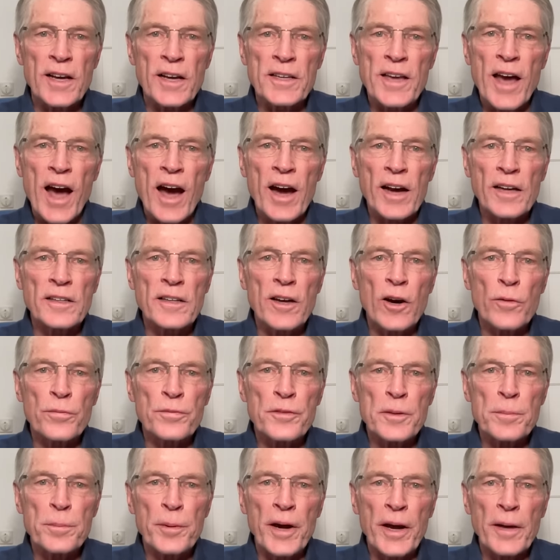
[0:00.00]
Jahren auf
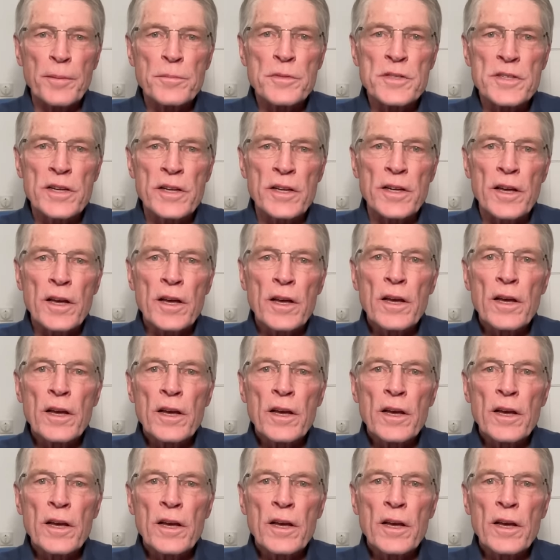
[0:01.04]
die Bremse